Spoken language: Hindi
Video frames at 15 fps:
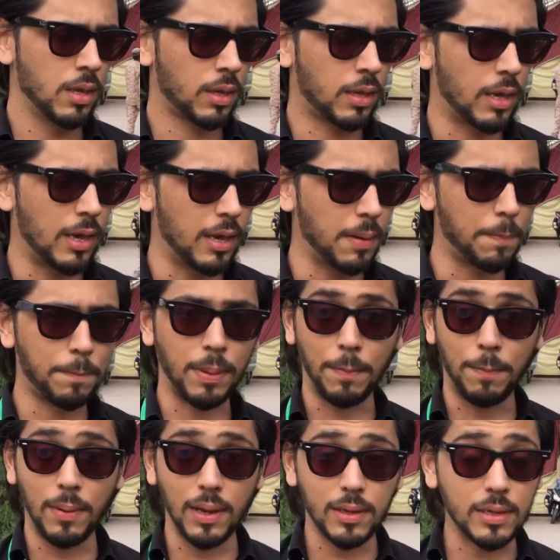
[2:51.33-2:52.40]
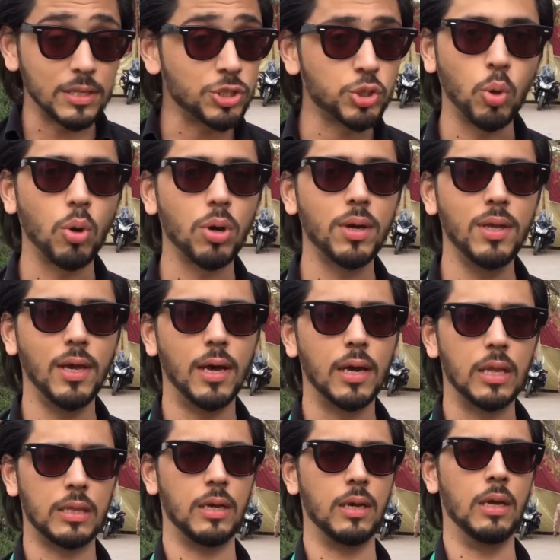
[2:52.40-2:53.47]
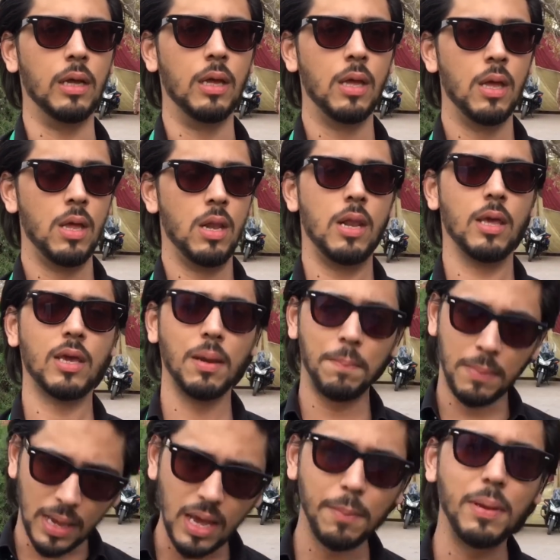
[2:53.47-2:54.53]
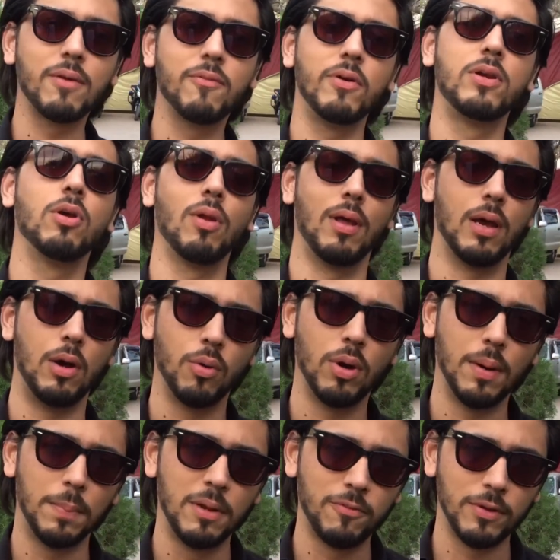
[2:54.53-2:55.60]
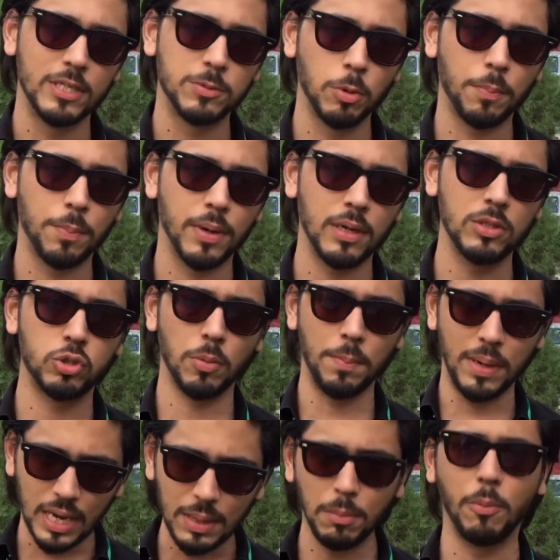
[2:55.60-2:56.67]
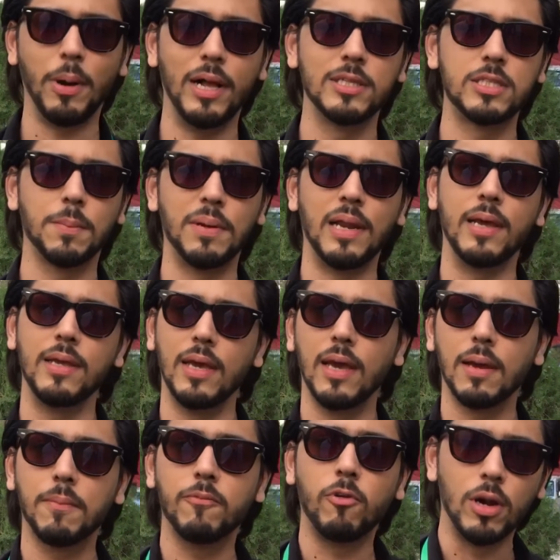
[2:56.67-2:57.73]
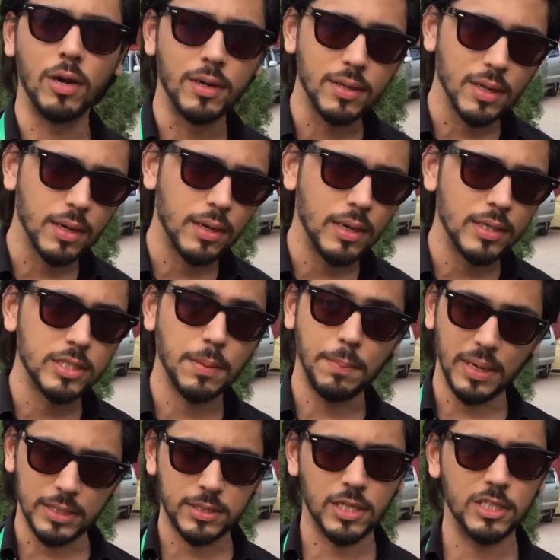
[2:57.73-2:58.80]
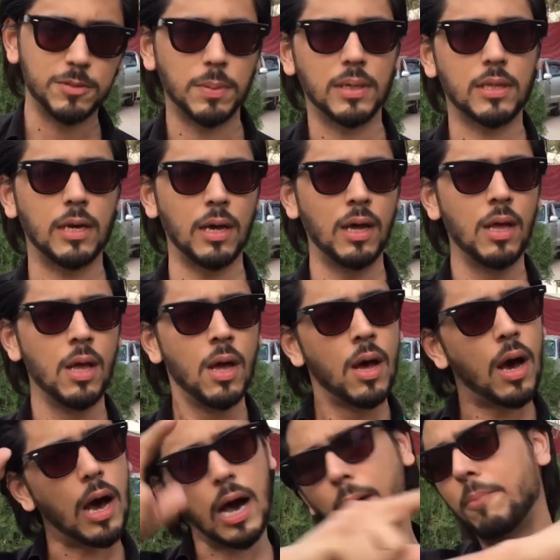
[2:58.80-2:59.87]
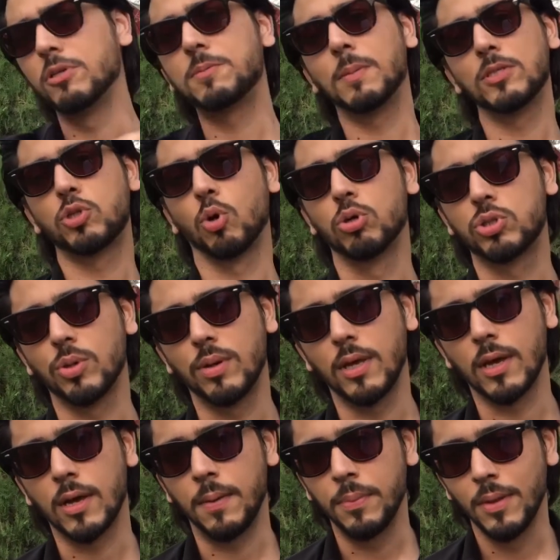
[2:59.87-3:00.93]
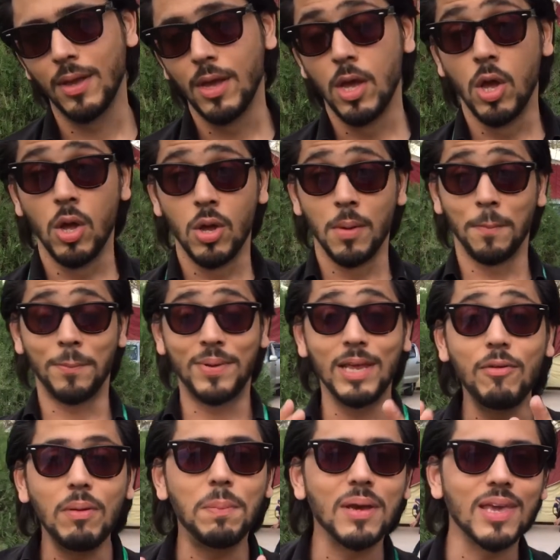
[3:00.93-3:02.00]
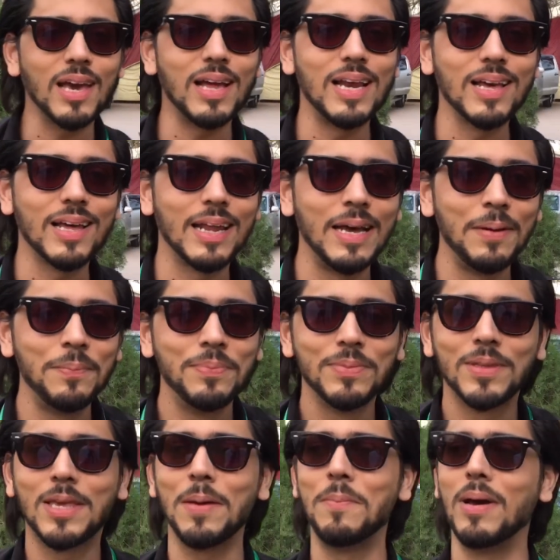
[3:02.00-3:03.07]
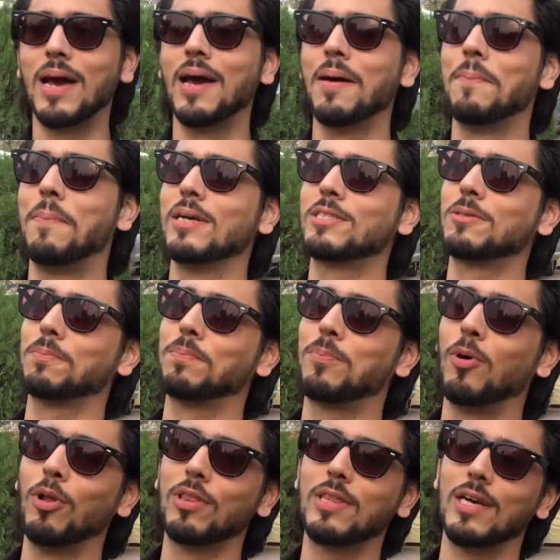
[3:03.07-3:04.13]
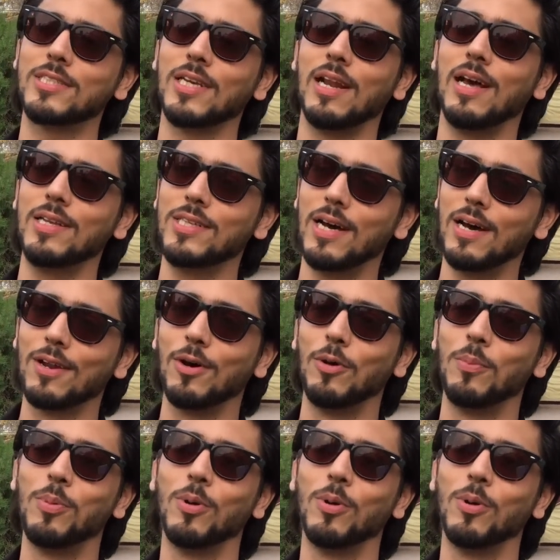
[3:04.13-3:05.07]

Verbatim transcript: कि पब्लिक का शोर नहीं आ रहा था लेकिन मैं अब एक वीडियो लगाऊंगा अपने फेसबुक पर जो मेरे मोबाइल से बनाई है एक वॉल्टियर ने जब मैं स्टेज पर था आप उसमें शोर सुनिएगा टीवी पे क्या लग रहा है कि मैं बस बोलता चला जा रहा हूँ